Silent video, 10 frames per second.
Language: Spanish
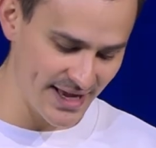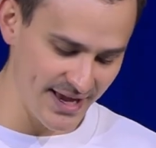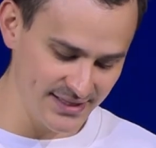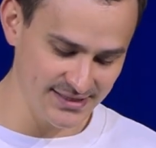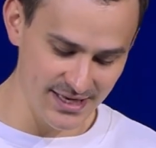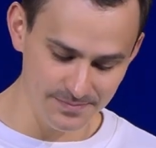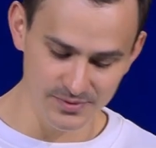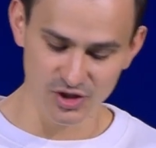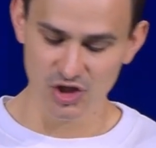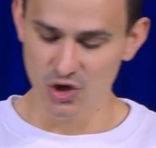
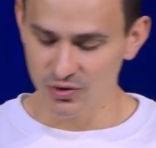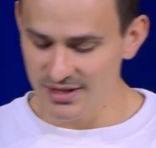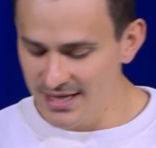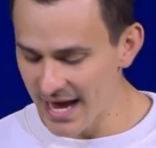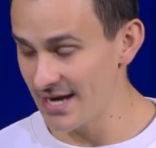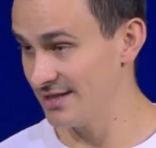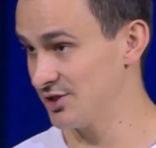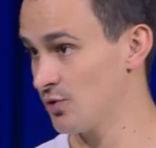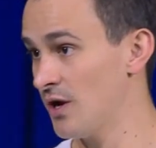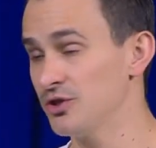
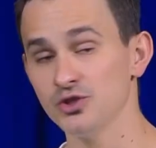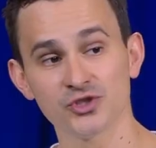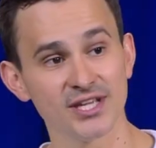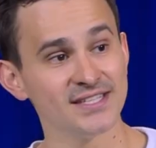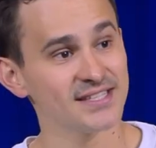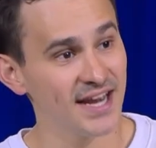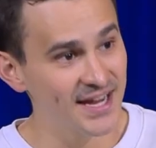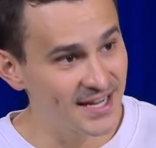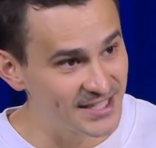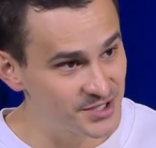excepcionales. ¿Cuántos de ustedes
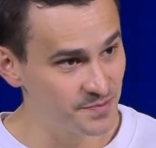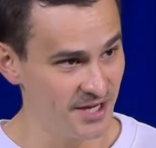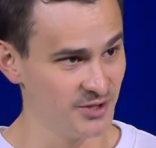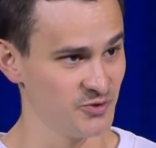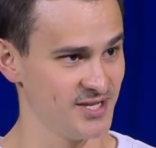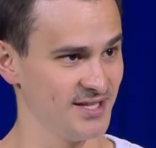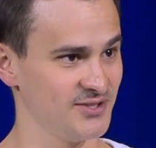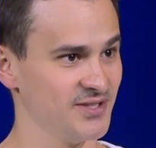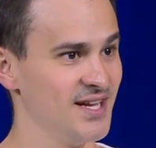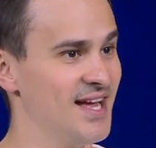creen que el Espíritu
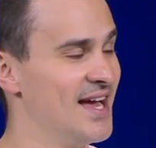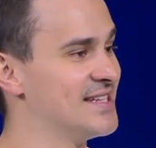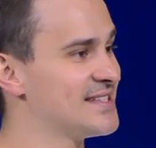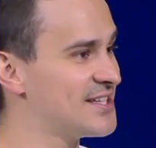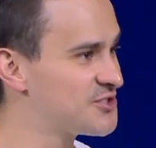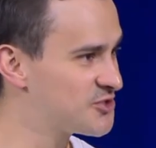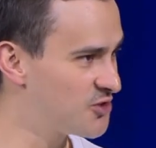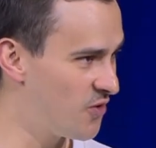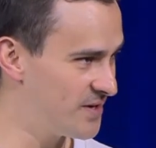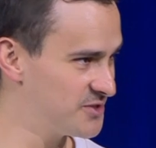Santo está
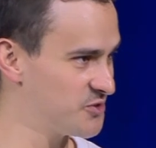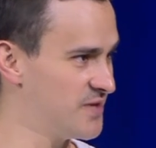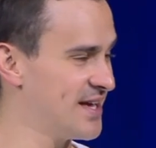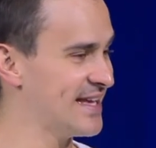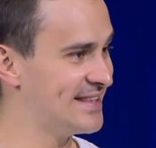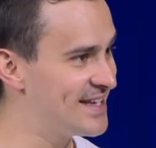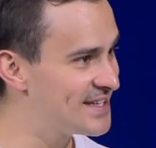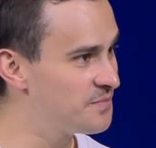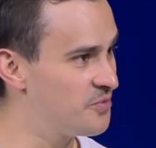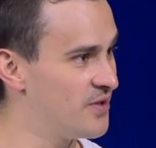sobre su vida, que
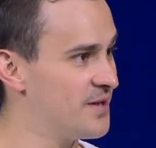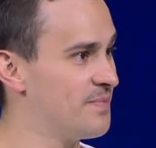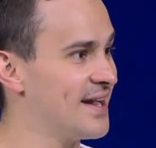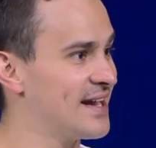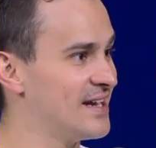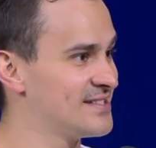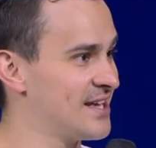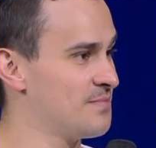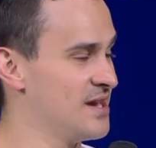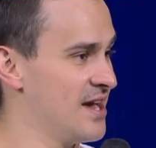tienen poder para
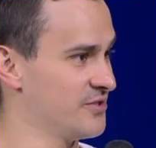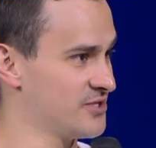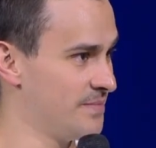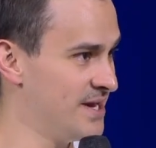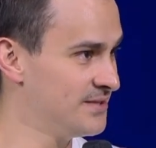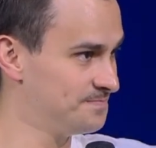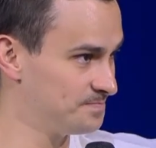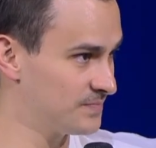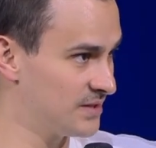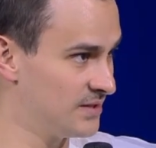realizar milagros? Amén.
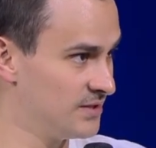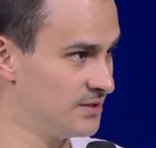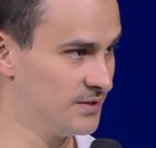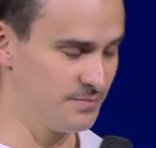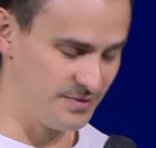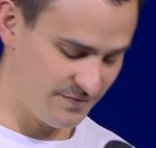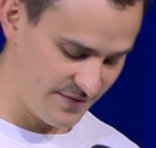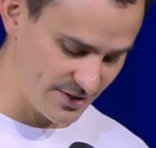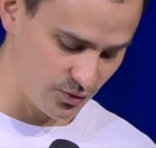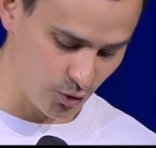
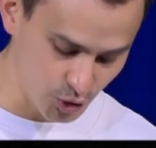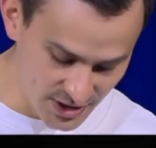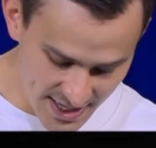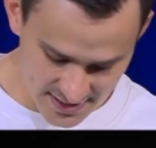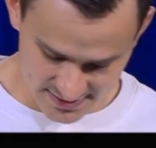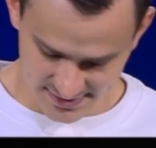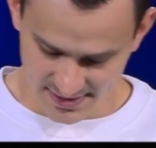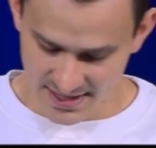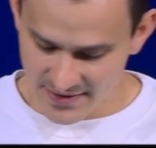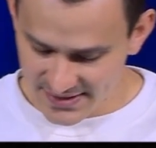Perfecto, lo tienes
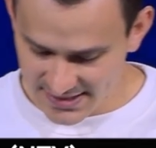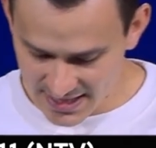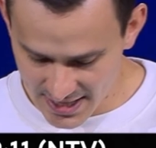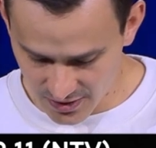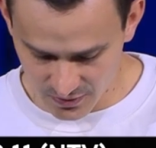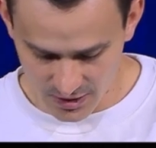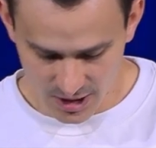y debes creerlo.